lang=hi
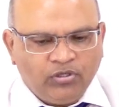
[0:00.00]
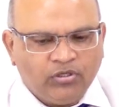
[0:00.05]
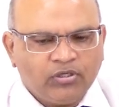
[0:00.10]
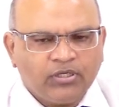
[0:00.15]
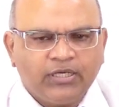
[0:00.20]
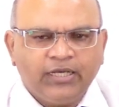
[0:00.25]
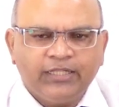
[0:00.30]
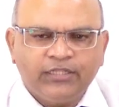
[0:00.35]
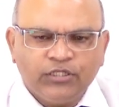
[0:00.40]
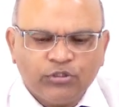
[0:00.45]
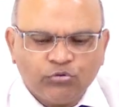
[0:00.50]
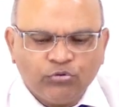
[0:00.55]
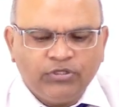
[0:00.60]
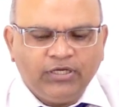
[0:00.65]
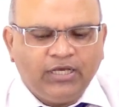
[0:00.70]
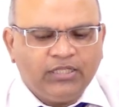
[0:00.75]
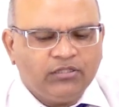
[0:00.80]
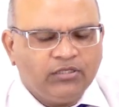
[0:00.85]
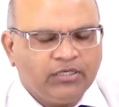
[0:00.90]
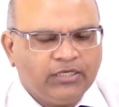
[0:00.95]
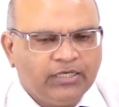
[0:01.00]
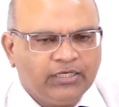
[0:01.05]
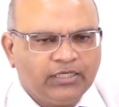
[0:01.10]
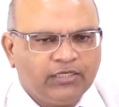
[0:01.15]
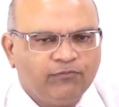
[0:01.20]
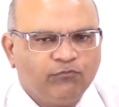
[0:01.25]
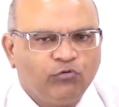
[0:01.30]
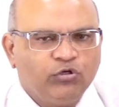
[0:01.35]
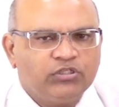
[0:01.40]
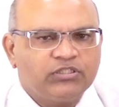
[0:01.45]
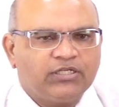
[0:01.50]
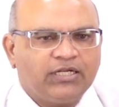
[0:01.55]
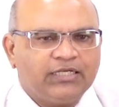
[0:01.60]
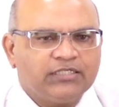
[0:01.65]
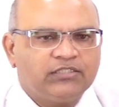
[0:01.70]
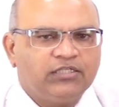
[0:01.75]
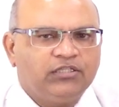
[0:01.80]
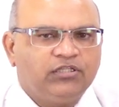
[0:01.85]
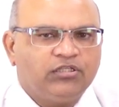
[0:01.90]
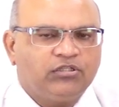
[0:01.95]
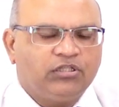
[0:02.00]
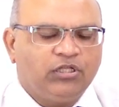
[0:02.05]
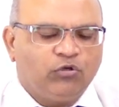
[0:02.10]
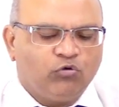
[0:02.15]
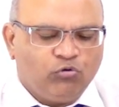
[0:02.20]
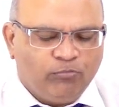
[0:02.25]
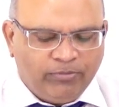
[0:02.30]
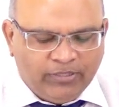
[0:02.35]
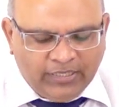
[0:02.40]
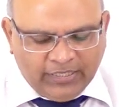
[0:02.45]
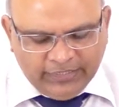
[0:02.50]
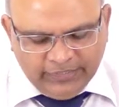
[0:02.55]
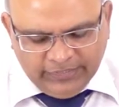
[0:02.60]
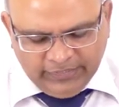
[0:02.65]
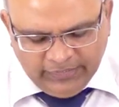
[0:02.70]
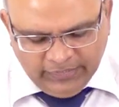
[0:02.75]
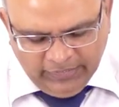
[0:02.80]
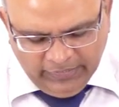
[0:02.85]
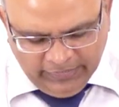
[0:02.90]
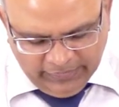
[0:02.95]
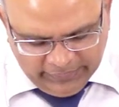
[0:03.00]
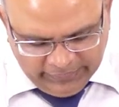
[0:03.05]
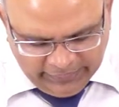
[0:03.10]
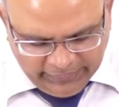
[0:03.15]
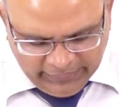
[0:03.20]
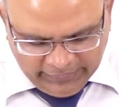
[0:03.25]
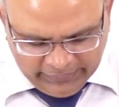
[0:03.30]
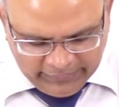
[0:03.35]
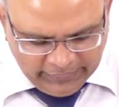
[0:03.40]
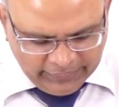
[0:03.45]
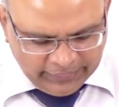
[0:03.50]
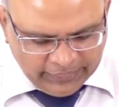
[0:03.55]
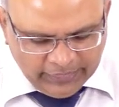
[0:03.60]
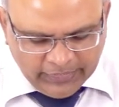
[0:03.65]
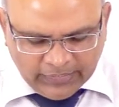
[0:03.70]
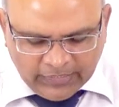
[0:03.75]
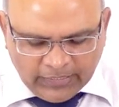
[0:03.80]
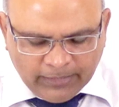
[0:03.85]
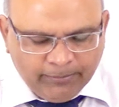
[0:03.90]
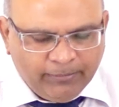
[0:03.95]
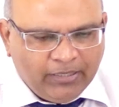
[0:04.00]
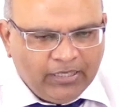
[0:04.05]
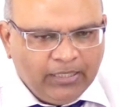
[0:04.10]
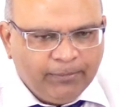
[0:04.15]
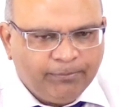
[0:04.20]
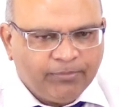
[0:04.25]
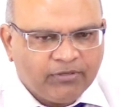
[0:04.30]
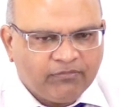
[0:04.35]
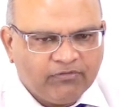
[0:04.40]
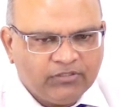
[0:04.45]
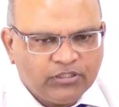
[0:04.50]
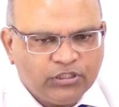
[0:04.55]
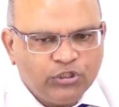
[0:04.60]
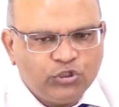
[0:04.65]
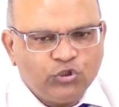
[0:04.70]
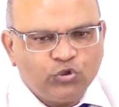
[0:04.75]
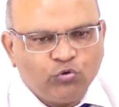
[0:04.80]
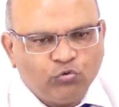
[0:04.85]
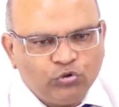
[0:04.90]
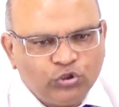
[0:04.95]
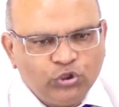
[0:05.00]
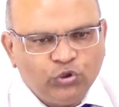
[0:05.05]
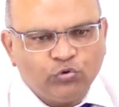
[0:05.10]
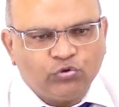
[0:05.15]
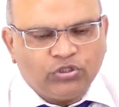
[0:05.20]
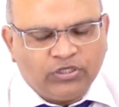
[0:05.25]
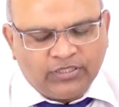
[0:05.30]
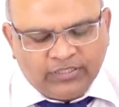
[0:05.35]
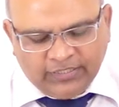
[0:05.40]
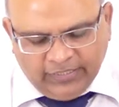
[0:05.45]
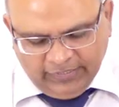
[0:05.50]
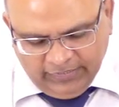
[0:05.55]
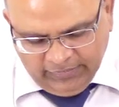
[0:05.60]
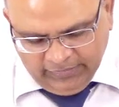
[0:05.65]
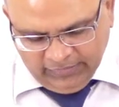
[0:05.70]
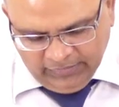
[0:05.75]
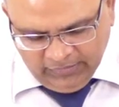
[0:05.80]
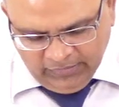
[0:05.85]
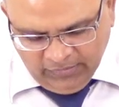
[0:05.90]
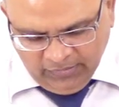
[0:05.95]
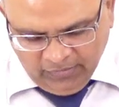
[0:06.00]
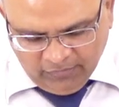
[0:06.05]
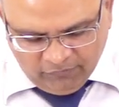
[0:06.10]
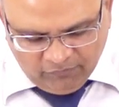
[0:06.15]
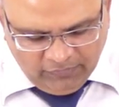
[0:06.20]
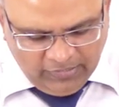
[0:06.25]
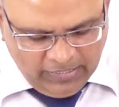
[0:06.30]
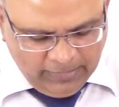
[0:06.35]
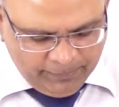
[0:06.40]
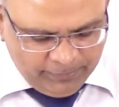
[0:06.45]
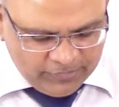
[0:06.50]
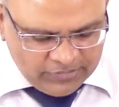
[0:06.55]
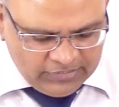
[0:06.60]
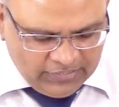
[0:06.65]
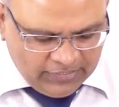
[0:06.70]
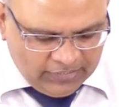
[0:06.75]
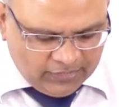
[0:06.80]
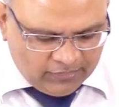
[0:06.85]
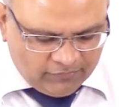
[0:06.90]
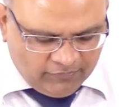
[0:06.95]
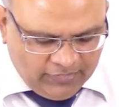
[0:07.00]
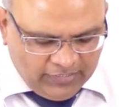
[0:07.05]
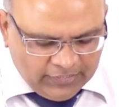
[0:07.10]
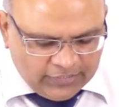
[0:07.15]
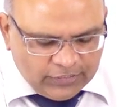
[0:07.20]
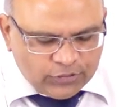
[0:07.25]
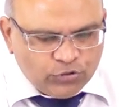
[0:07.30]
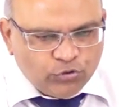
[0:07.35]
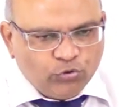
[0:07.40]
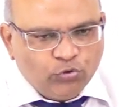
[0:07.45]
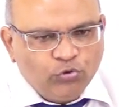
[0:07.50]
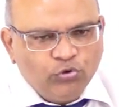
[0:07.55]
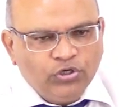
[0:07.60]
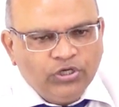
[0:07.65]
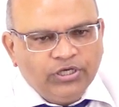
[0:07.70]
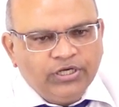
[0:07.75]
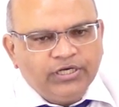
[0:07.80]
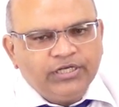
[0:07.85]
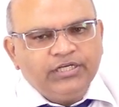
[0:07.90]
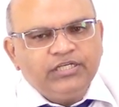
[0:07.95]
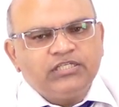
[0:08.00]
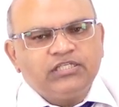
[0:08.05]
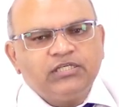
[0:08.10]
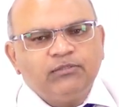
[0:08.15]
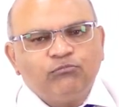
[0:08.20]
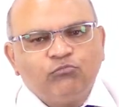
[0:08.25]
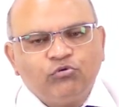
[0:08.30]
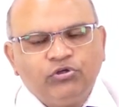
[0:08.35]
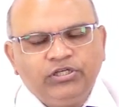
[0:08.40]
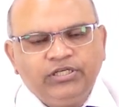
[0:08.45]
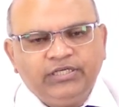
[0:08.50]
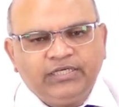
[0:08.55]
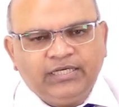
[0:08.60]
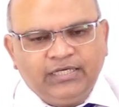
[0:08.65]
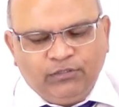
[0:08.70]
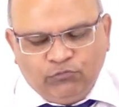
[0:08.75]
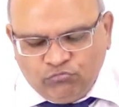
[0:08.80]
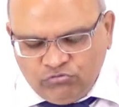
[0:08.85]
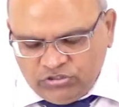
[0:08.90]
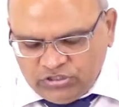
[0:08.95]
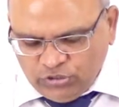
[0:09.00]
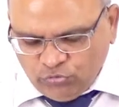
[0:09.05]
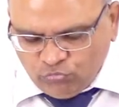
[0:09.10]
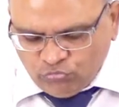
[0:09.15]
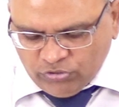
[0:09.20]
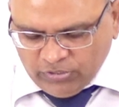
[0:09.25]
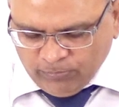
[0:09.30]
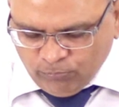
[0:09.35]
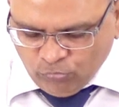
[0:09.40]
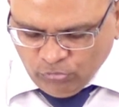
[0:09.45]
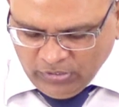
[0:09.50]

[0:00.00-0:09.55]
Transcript: और कहते तो यहाँ तक हैं कि वो इस राजनीतिक दल को बनाने के लिए हिमालय पर्वत की चोटियों तक गए हैं वहाँ पर जाकर वहाँ के जो ऋषि मुनि हैं उनसे उन्होंने